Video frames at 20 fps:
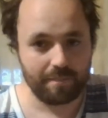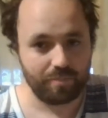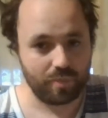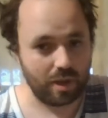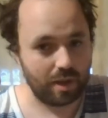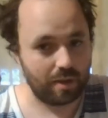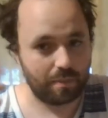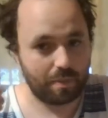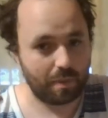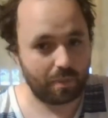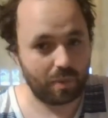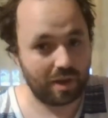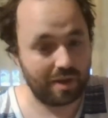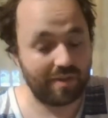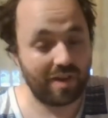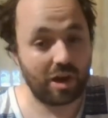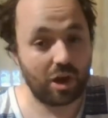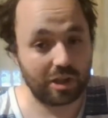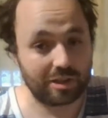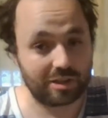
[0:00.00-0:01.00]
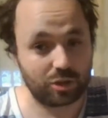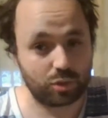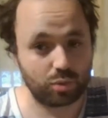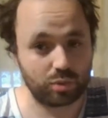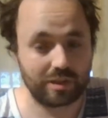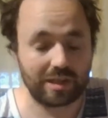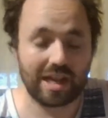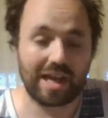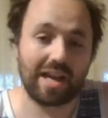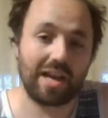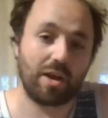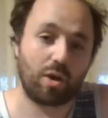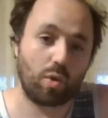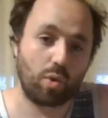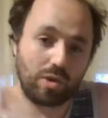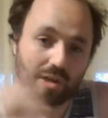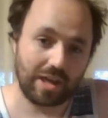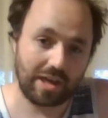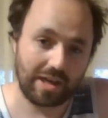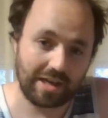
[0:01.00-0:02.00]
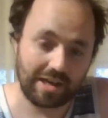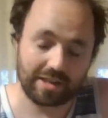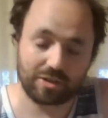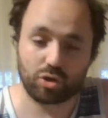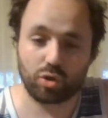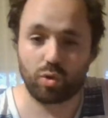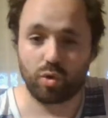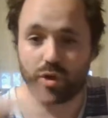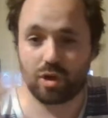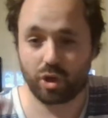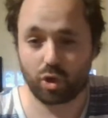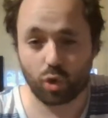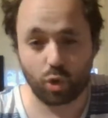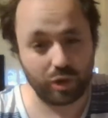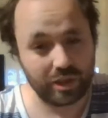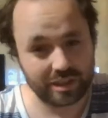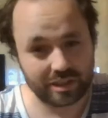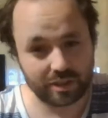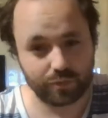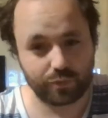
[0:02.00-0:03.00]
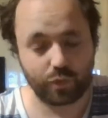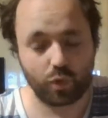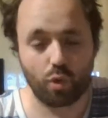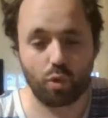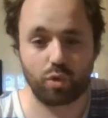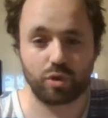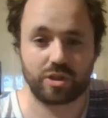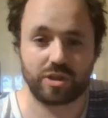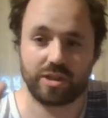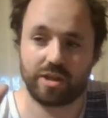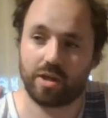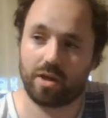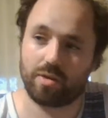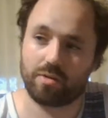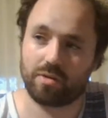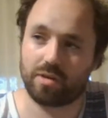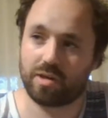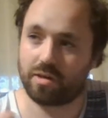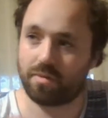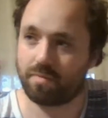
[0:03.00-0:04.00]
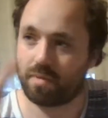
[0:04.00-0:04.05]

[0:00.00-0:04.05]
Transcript: eh, proprio a livello attitudinale con gli allenatori, con i tifosi, è un,